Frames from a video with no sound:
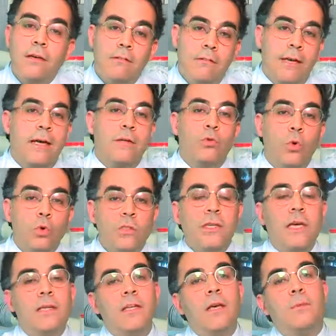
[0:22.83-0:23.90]
veya toksik
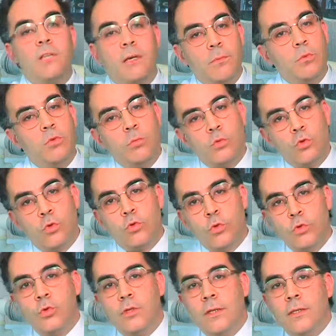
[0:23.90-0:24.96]
etki yapacak bir durum söz
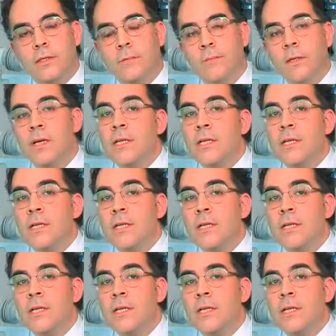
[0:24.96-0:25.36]
konusu değildir.